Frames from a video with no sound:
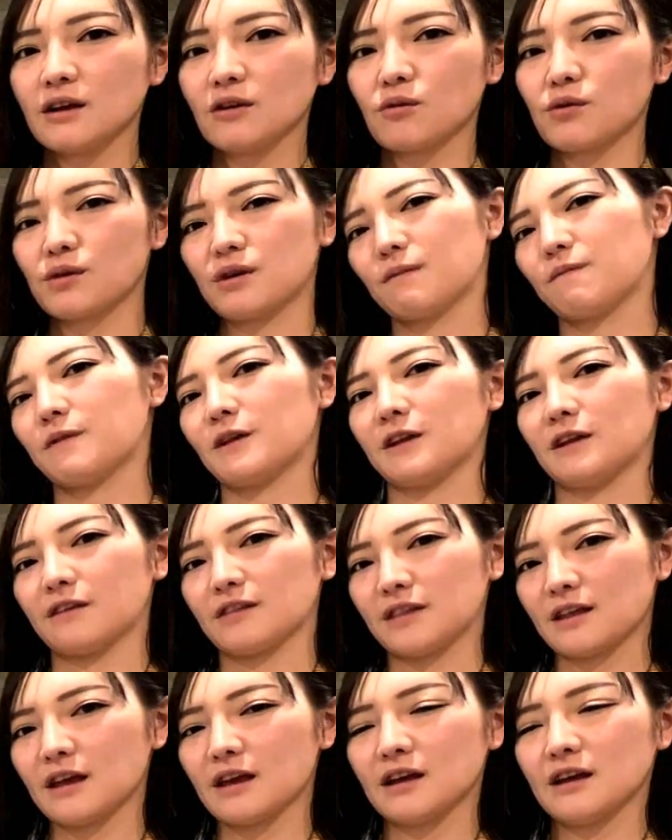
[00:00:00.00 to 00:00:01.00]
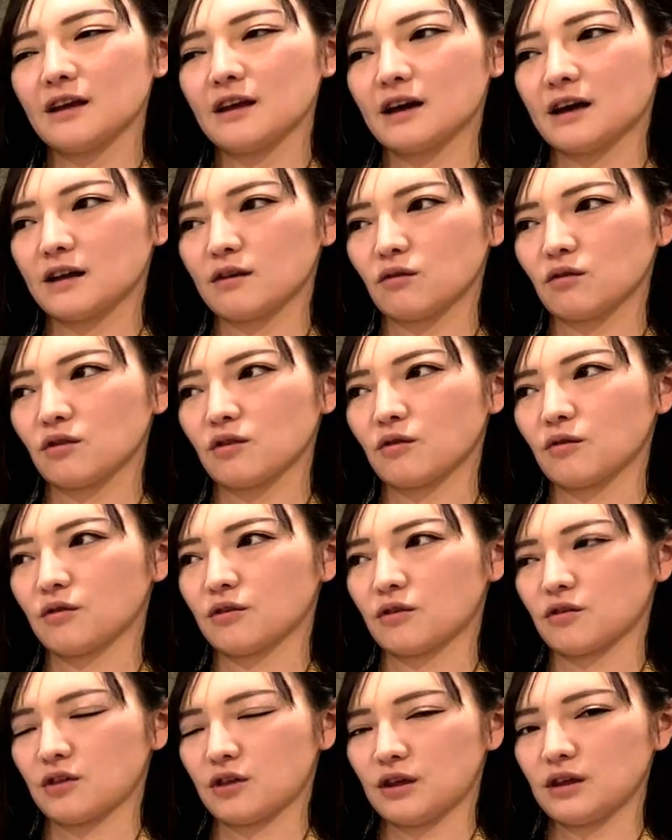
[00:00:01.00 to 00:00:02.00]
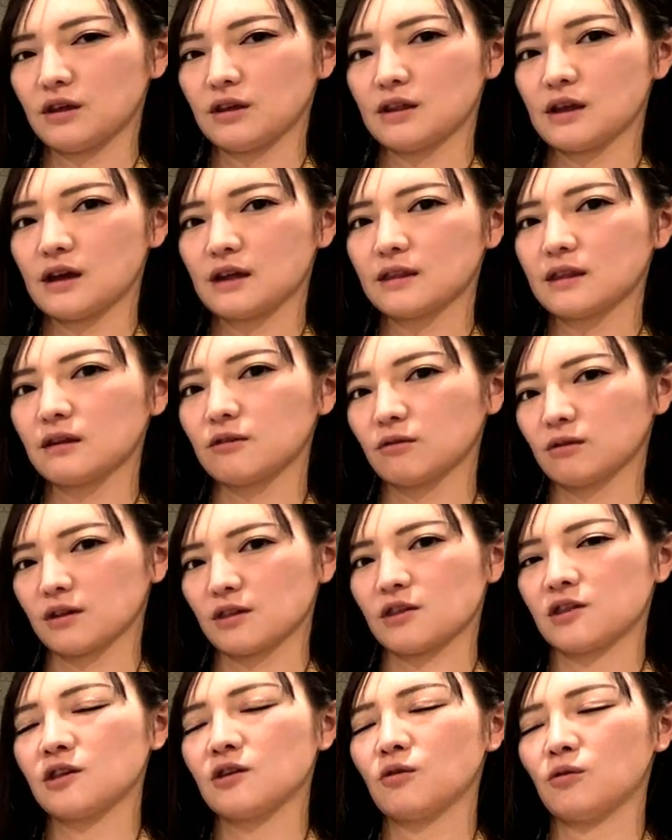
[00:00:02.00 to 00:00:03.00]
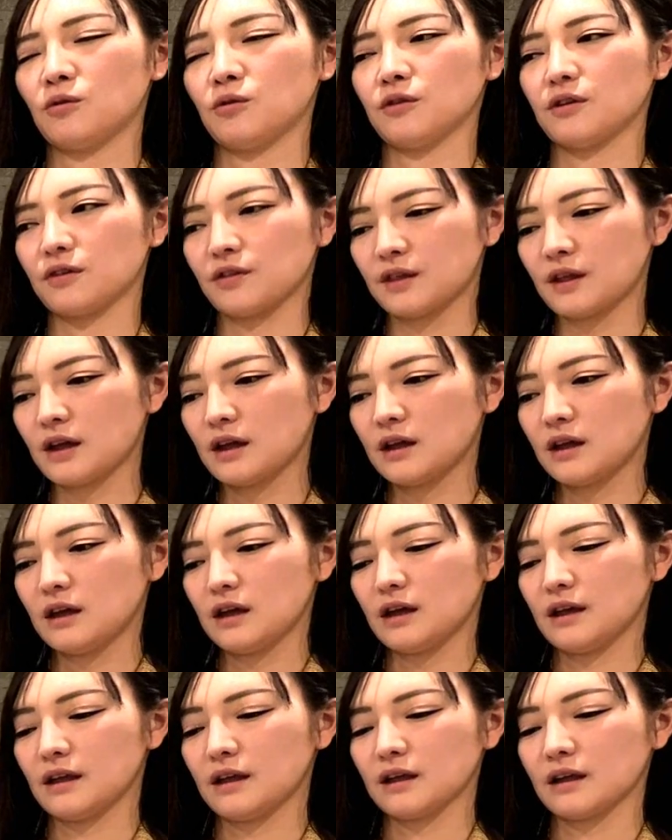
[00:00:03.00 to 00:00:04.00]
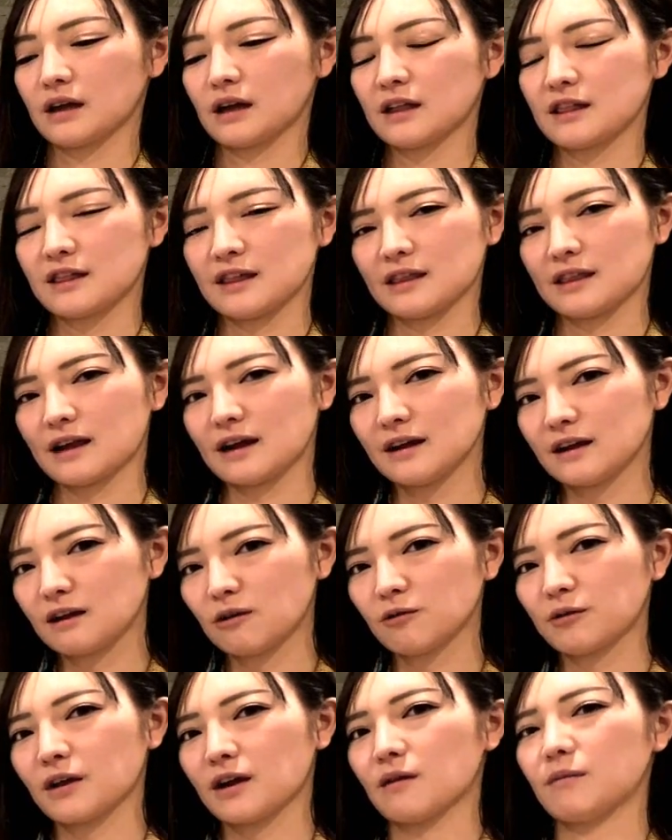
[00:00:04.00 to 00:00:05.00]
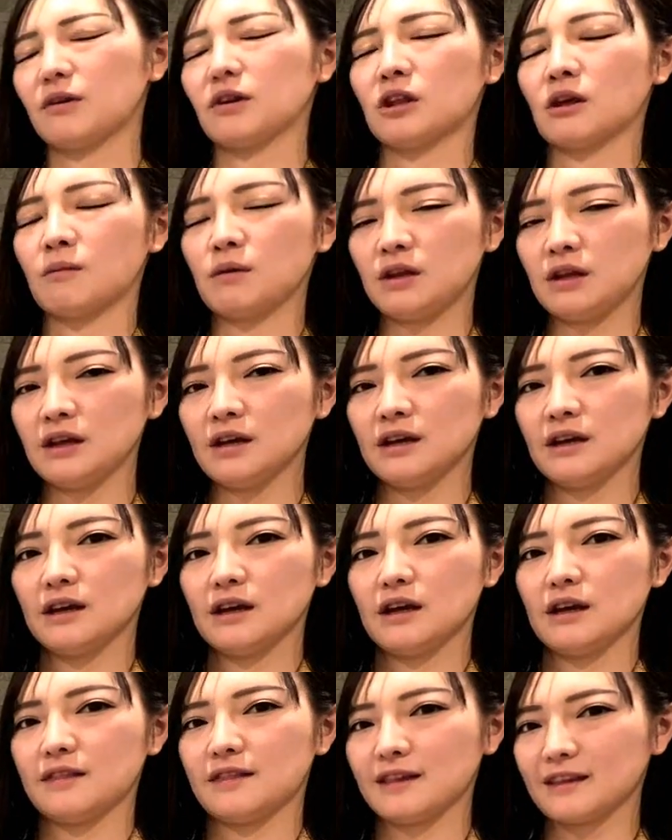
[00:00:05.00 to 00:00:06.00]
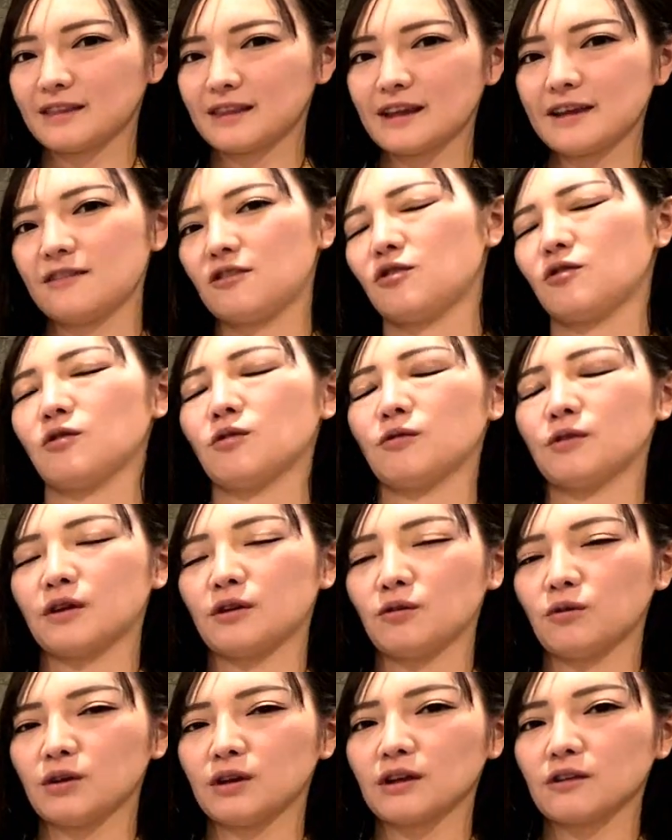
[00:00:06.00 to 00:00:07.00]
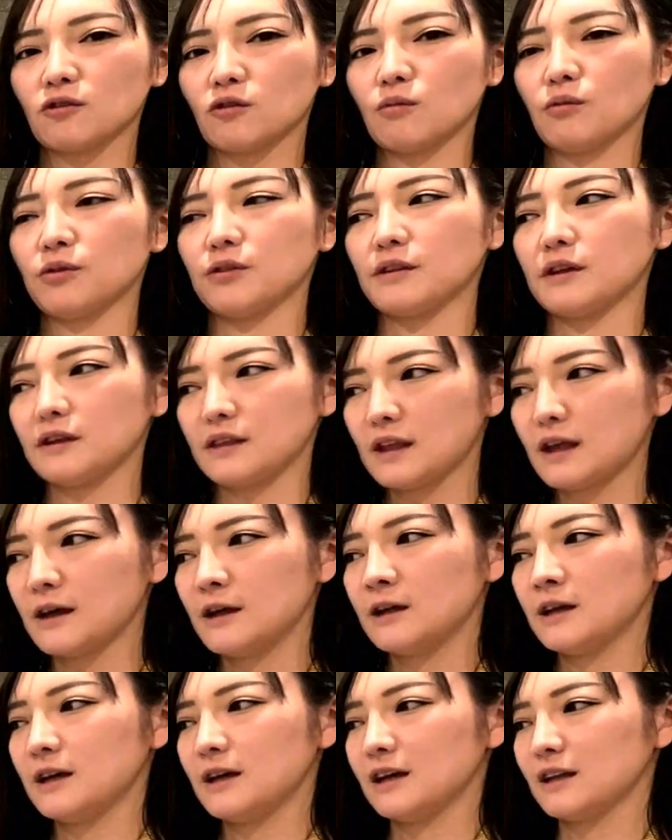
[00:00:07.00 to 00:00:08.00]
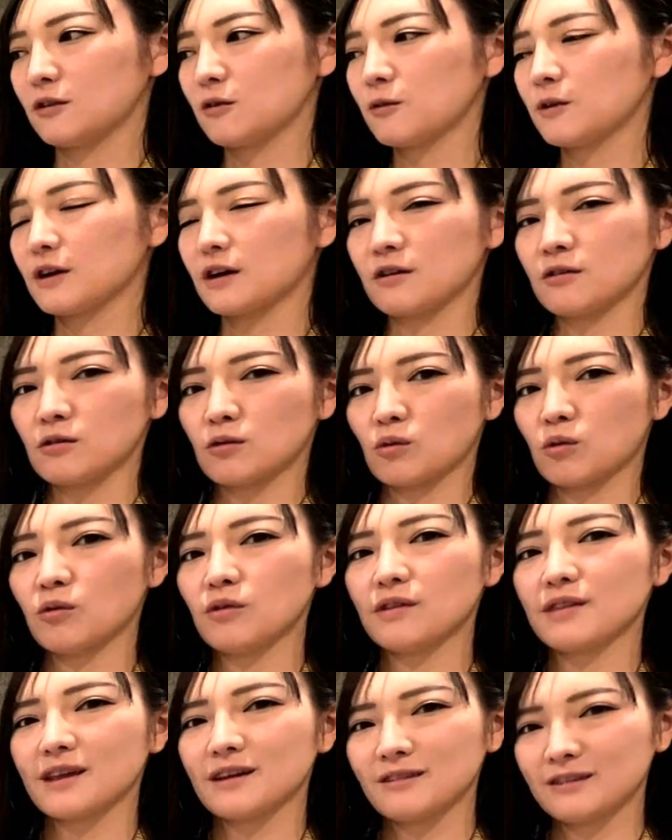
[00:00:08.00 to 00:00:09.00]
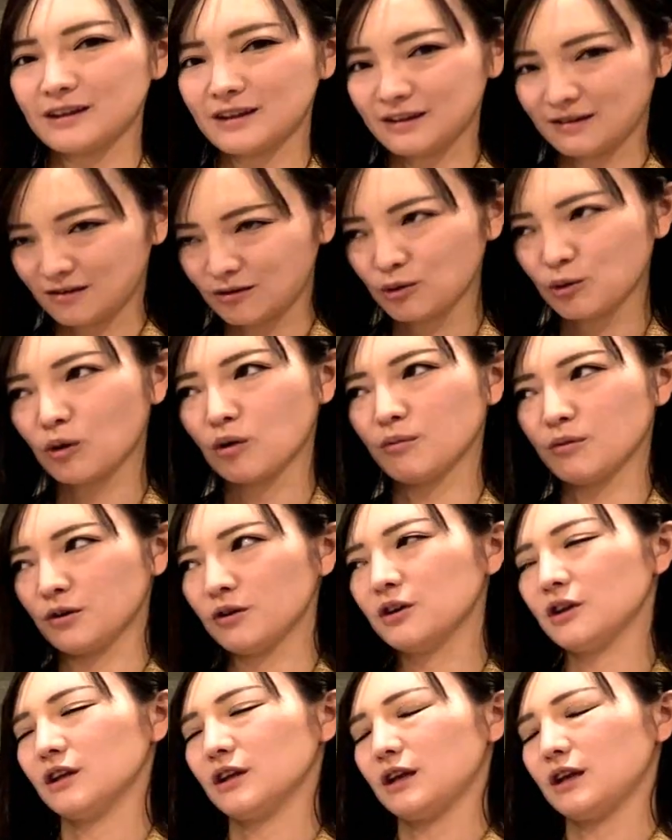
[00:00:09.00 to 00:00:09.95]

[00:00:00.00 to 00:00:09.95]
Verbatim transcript: これはやっぱりですねあの司法書士であったりとか事業のですね、えー、価値単価を高めるために、えー、絶対重要な領域だと思っていて、えー、とにかくコンサルティング業務、